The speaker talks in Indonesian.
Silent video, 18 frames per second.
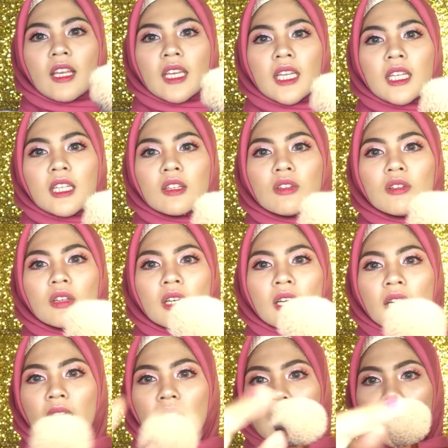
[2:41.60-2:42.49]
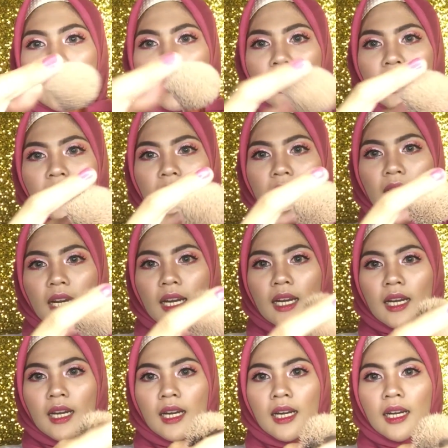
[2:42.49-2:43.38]
yang ini tuh kayak agak
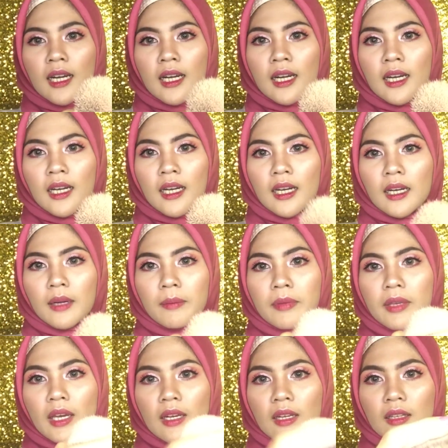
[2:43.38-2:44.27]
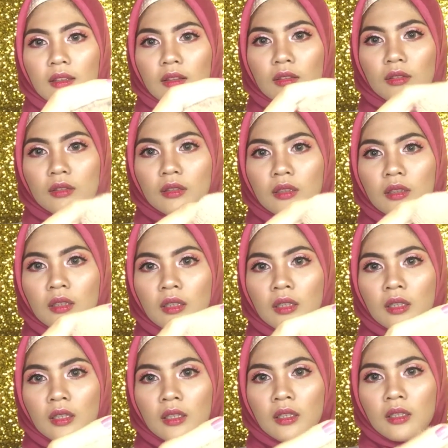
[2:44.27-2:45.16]
ngebiar gitu.
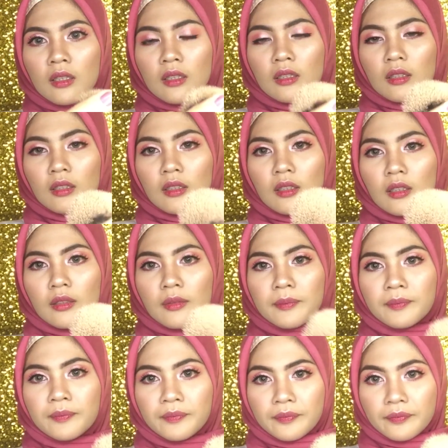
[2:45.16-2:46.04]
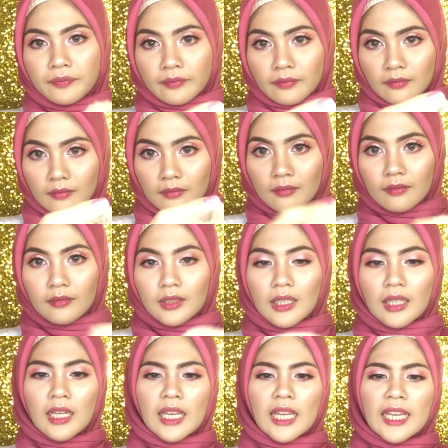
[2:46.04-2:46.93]
Tuh.
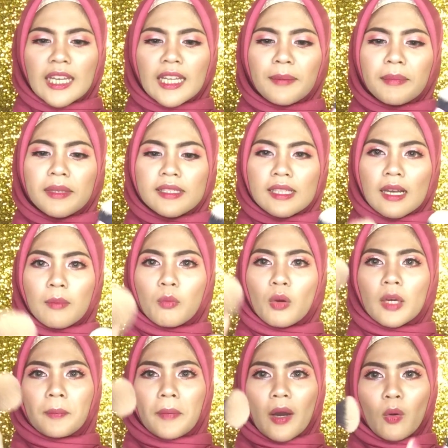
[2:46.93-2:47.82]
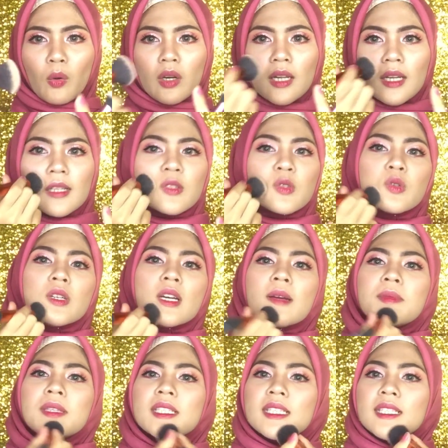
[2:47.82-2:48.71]
Ini bisa buat powder juga
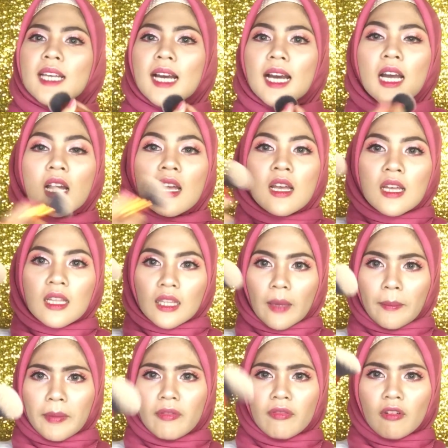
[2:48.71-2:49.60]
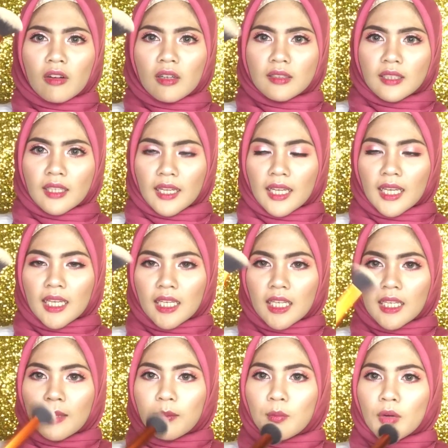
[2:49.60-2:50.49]
bisa tapi Flo keseringan
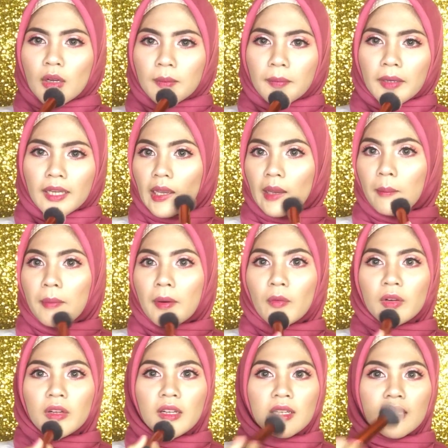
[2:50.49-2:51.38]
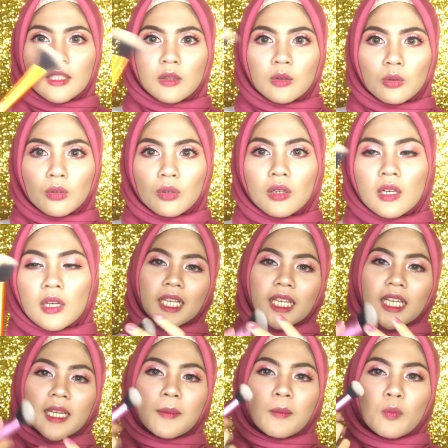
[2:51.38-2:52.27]
ini buat pakai powder gitu
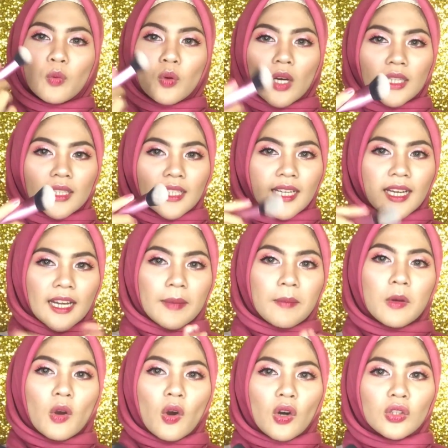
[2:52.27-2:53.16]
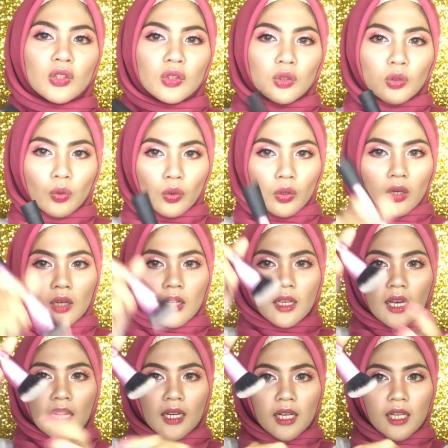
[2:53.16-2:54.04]
ini buat krim contour
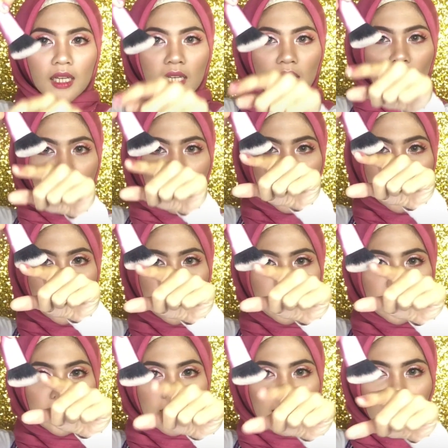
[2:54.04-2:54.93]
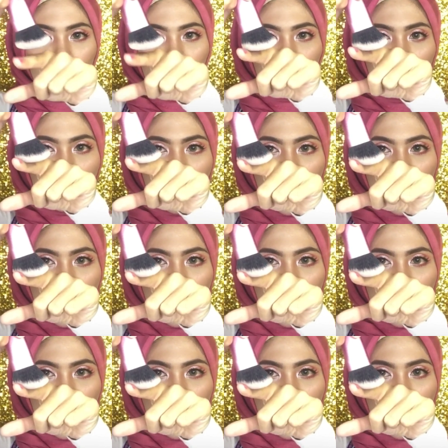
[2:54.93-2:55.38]
karena ini angle-nya tuh